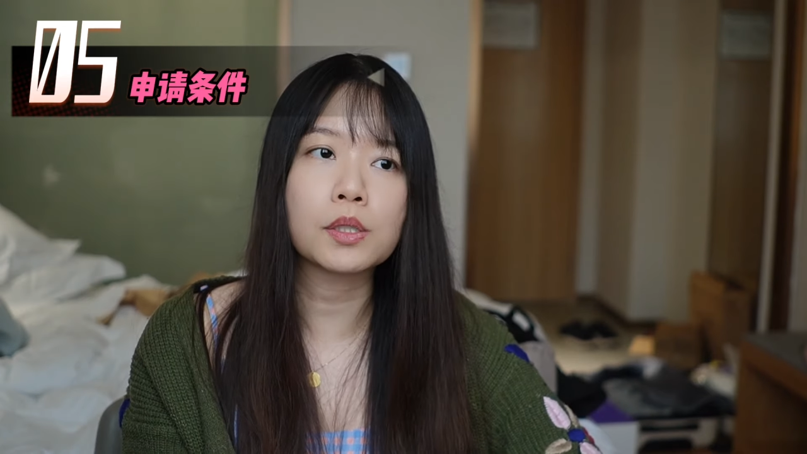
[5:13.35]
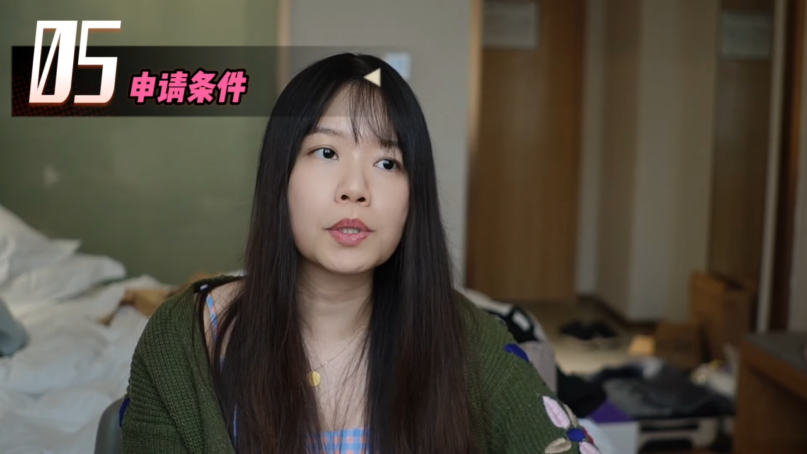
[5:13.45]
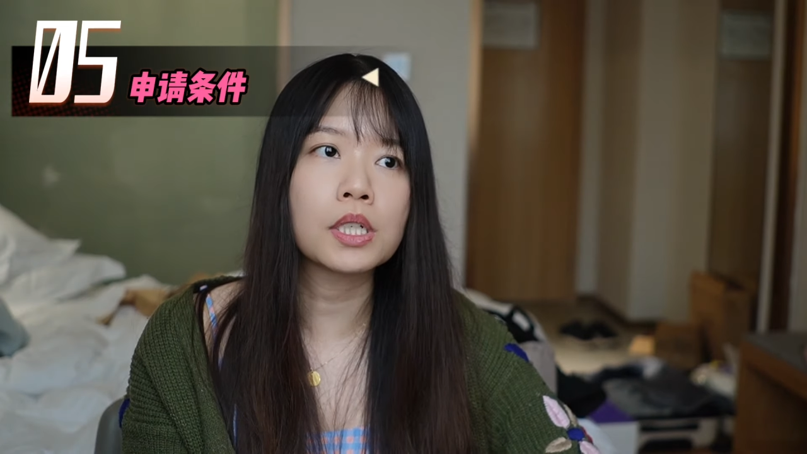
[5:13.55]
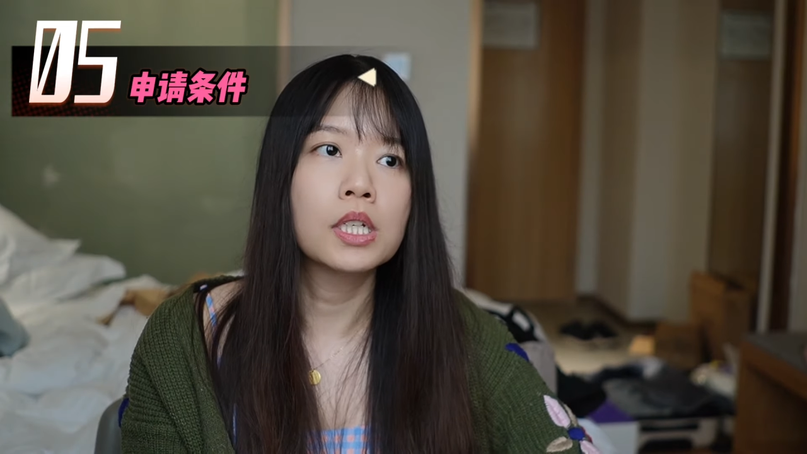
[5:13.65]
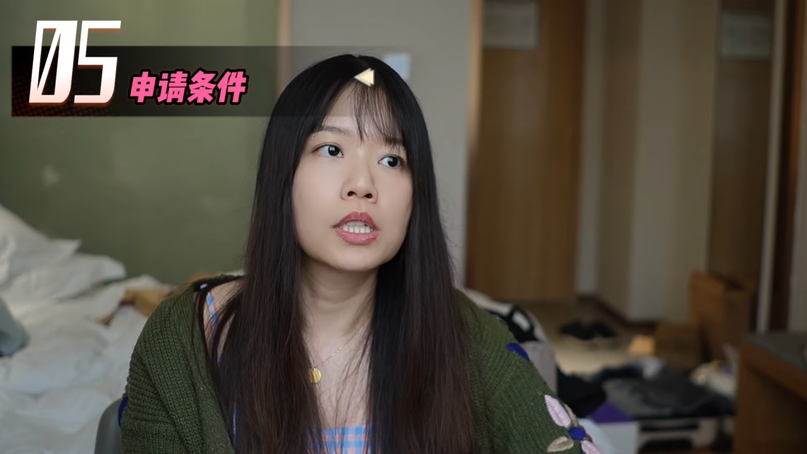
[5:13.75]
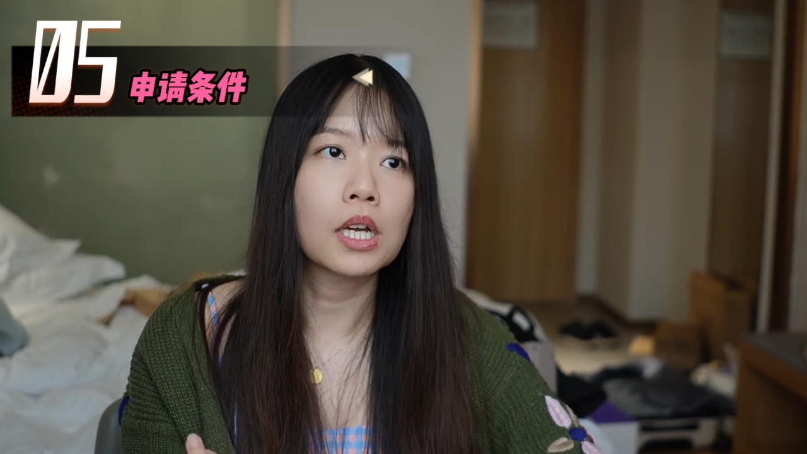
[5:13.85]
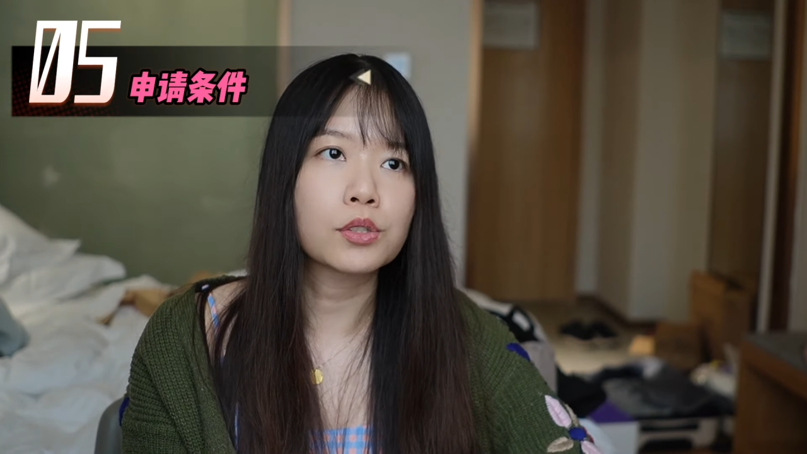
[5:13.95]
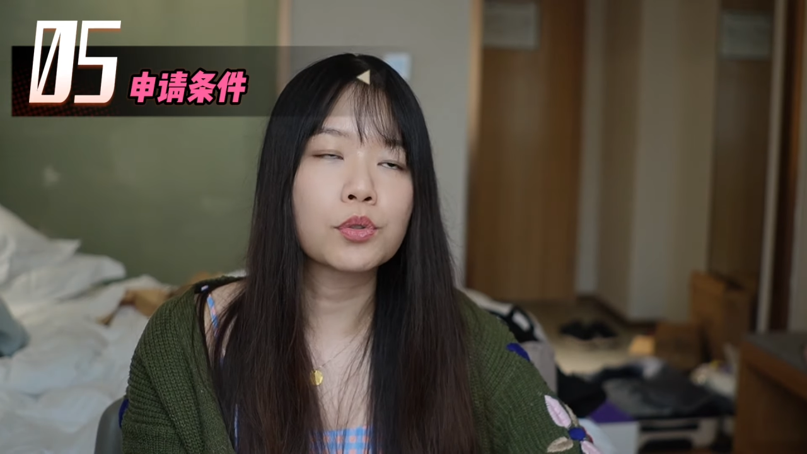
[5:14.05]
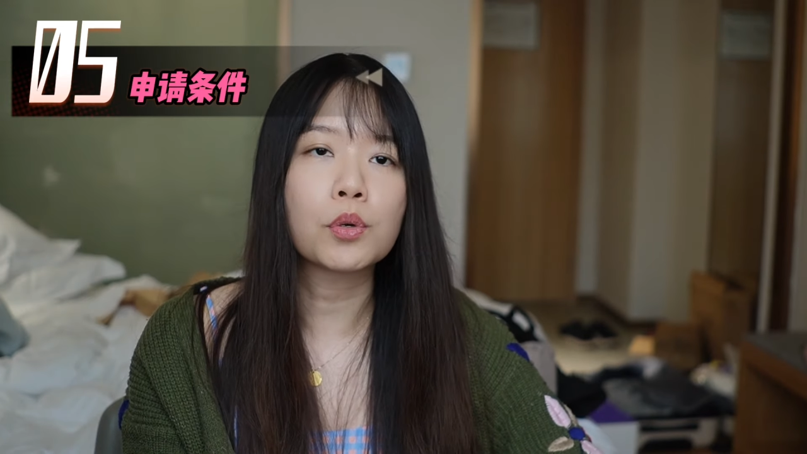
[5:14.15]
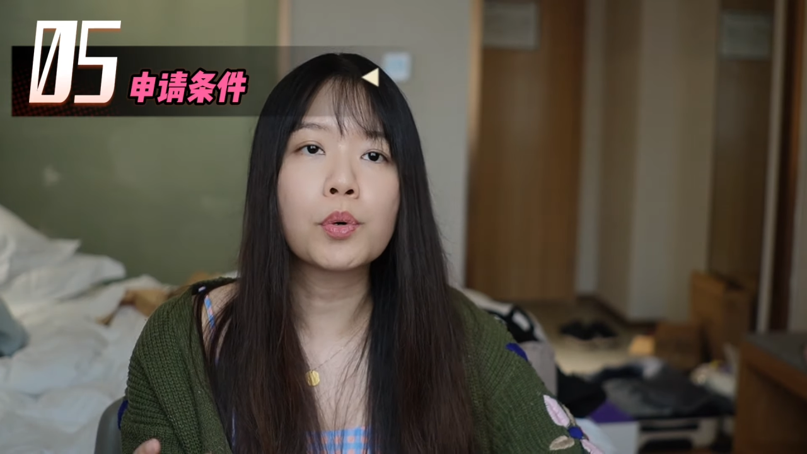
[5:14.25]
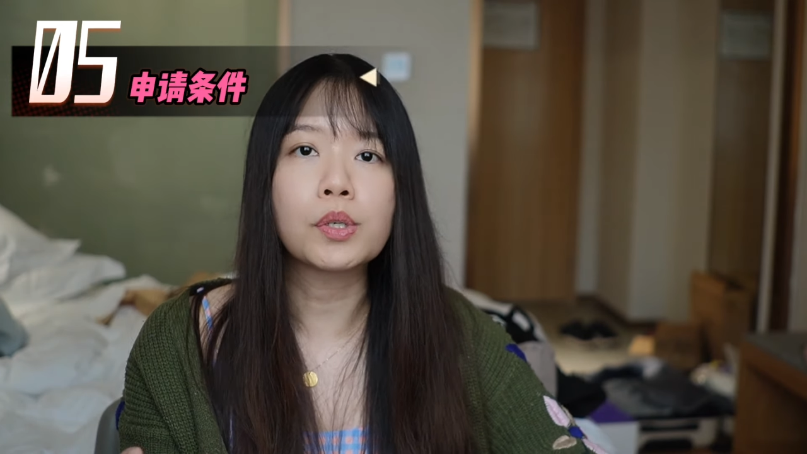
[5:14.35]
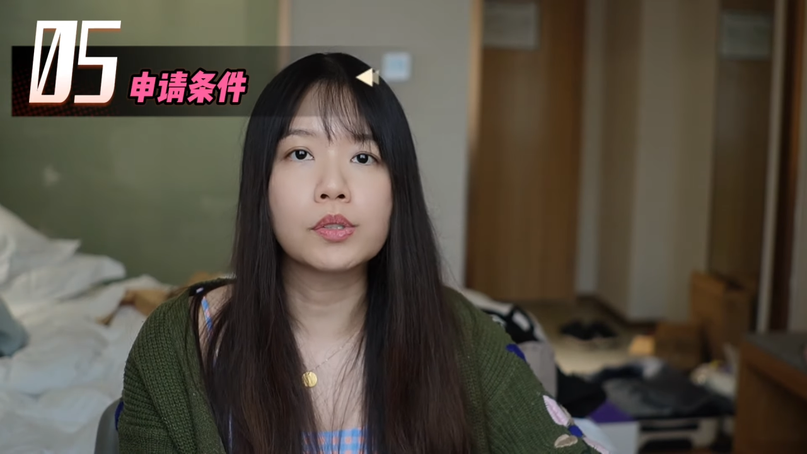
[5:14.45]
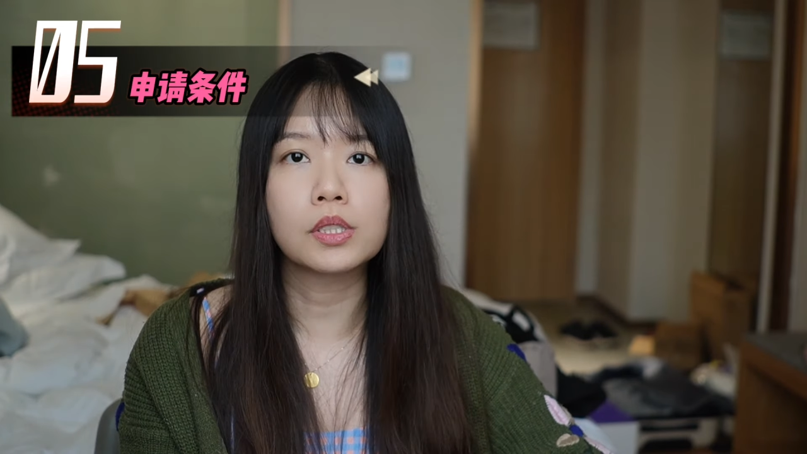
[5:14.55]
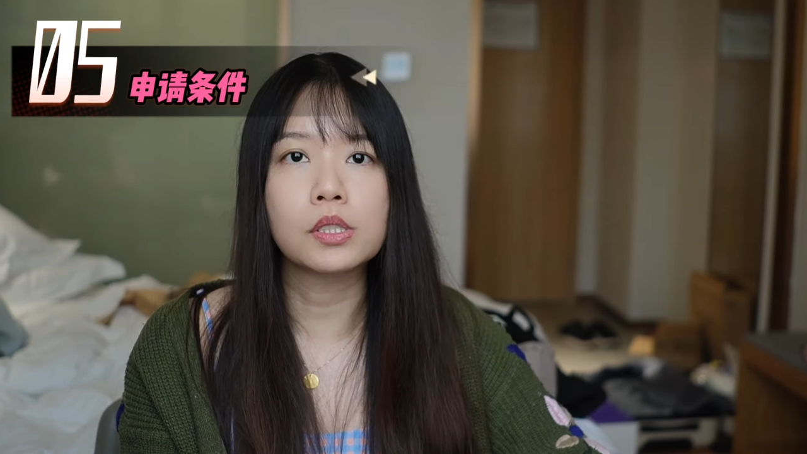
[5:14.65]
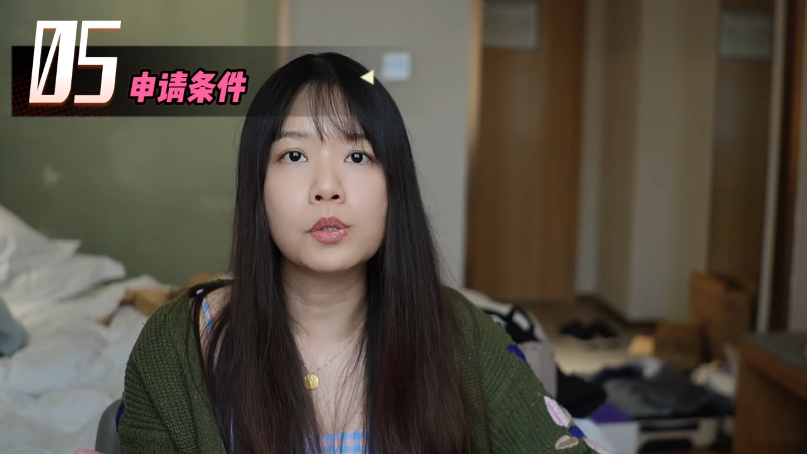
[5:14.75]
因为他说会
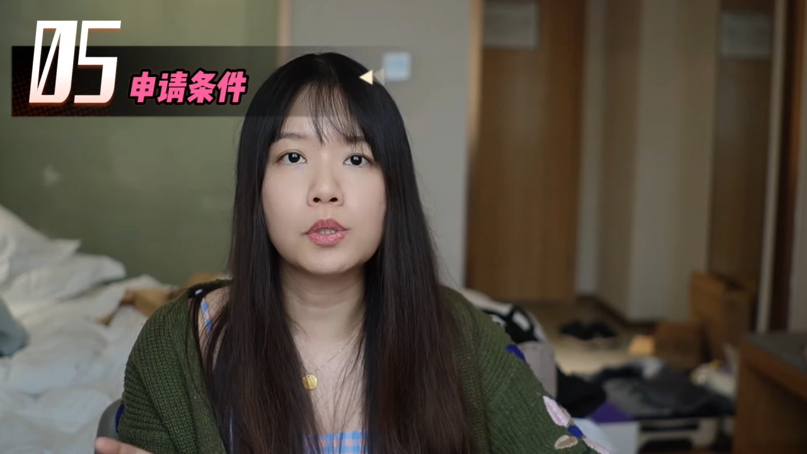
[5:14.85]
有几